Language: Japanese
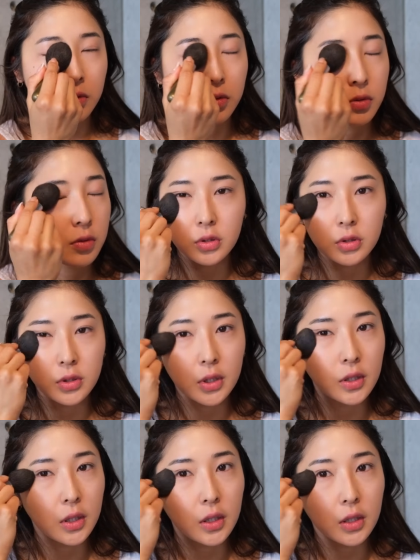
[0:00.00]
こう優
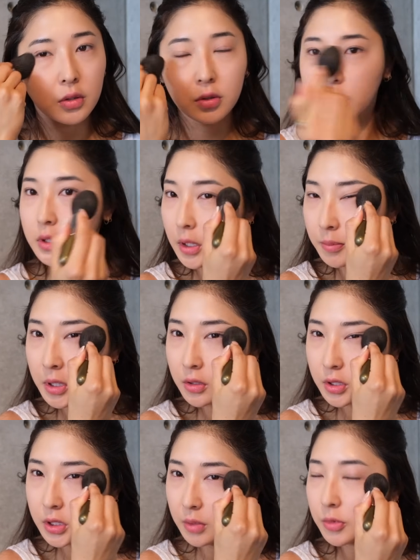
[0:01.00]
先的にのせて目
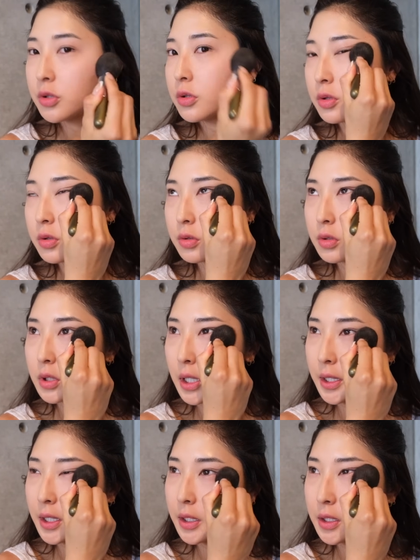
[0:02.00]
の下もちょっと
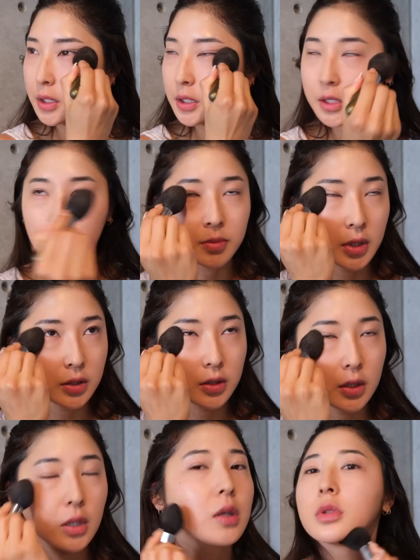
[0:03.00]
アイラインがにじみや
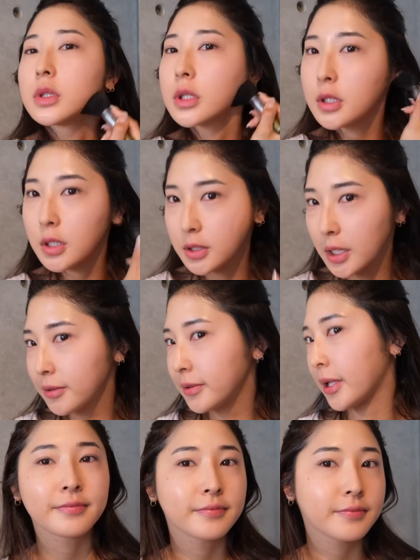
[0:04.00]
すいからささ
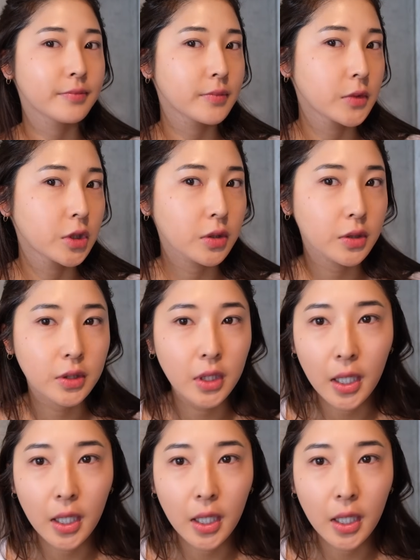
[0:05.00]
さって塗った